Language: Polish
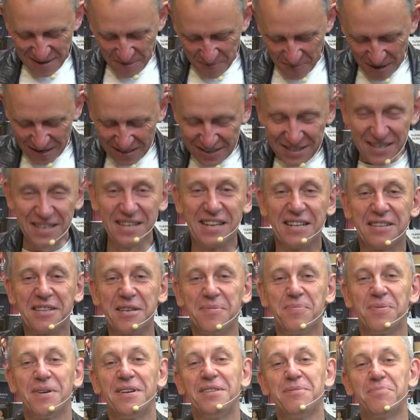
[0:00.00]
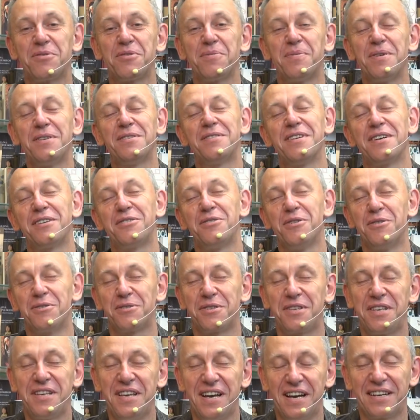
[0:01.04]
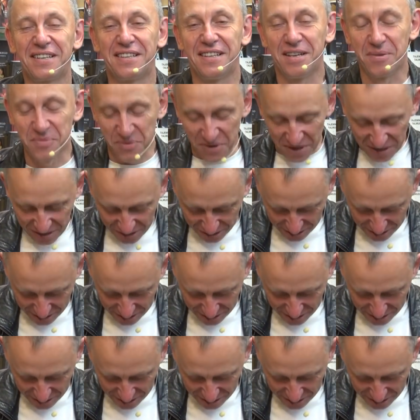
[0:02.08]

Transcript: patrzę na te, proszę Państwa, książki jak na moje